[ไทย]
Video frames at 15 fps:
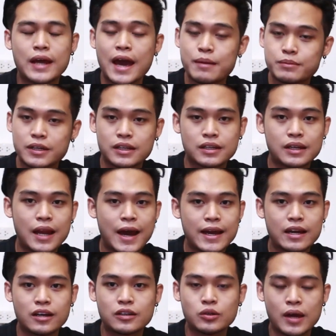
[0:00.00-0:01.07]
แทบจะไล่
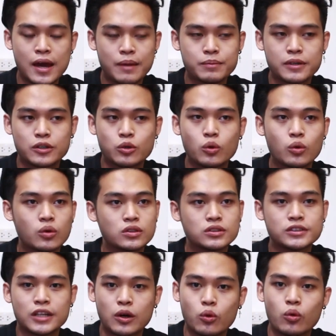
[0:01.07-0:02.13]
ก็แทบจะทุก
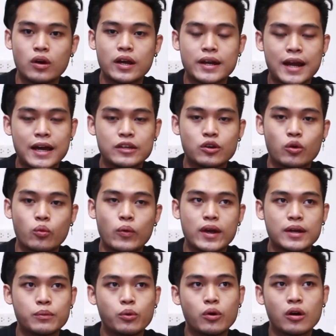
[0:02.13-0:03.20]
สกุลเลยนะยก
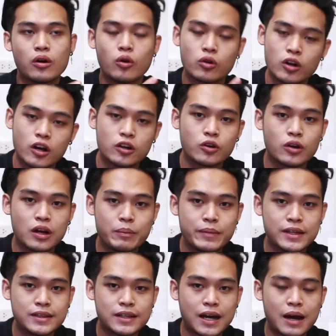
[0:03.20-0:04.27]
เว้นพวกโอดอนโพลา
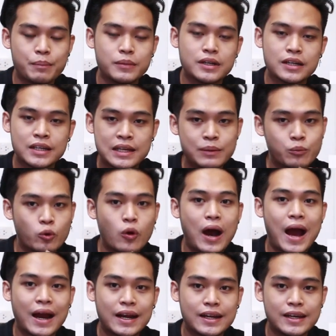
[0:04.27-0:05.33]
บิสนะครับหรือครีมก
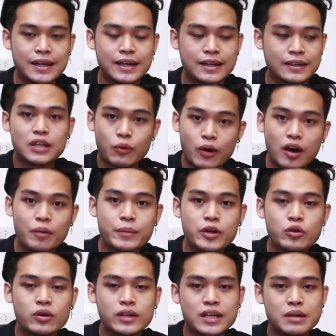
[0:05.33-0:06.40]
วางนั่นเองแต่ว่าก็มี
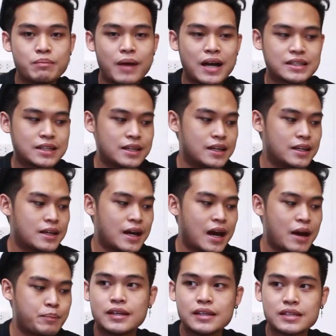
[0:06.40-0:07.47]
ด้วงครีมบางชนิดนะค
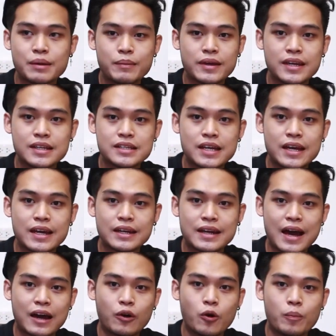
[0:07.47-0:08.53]
รับที่จะไม่กินเชื้อเห็ด
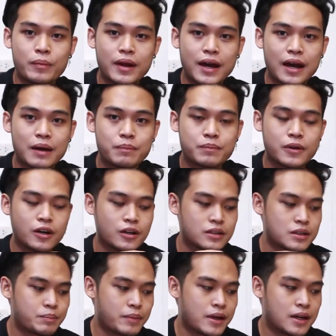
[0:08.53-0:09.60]
นางลมนะครับก็
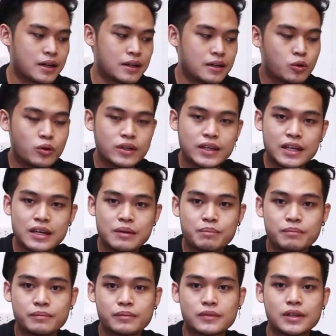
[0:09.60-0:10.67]
จะเป็นด้วงครีม
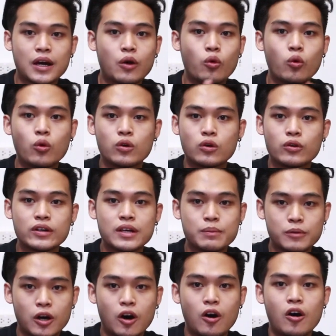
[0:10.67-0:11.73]
ตระกูลด้วงครี
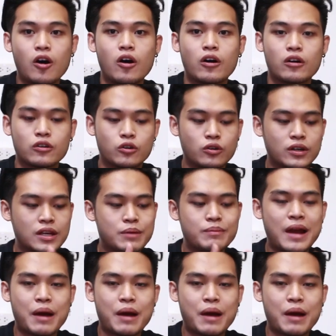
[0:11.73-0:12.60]
มทองด้วงครีม